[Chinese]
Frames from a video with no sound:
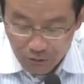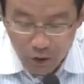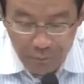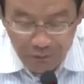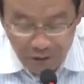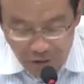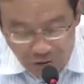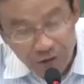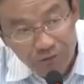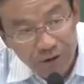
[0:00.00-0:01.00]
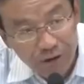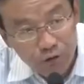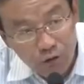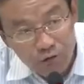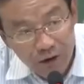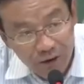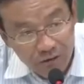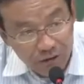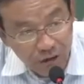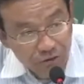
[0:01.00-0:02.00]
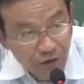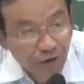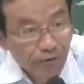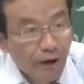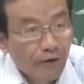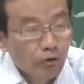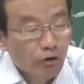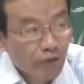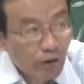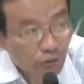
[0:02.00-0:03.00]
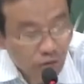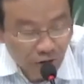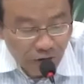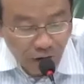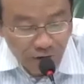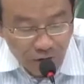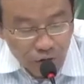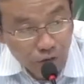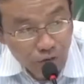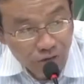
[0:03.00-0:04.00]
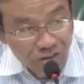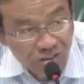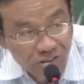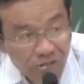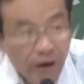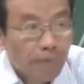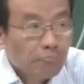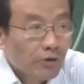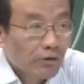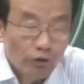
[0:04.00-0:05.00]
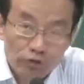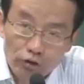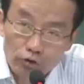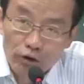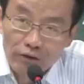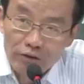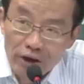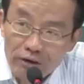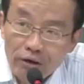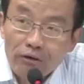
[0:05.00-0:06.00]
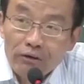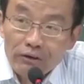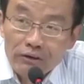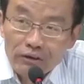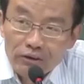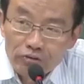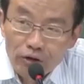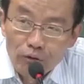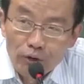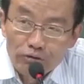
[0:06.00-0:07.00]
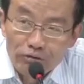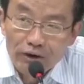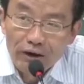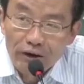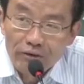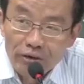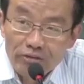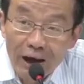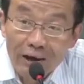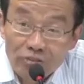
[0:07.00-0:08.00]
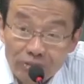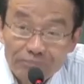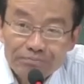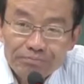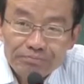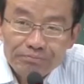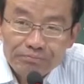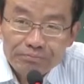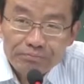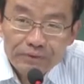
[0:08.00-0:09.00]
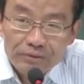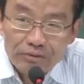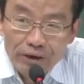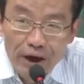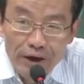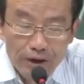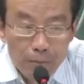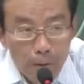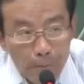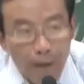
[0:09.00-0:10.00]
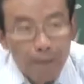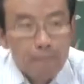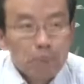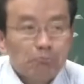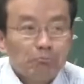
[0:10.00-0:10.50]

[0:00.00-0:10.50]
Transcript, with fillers: 我们的执政党也充分认识到这一点，所以在胡锦涛任总书记期间就提出了建构社会主义核心价值这样一个目标，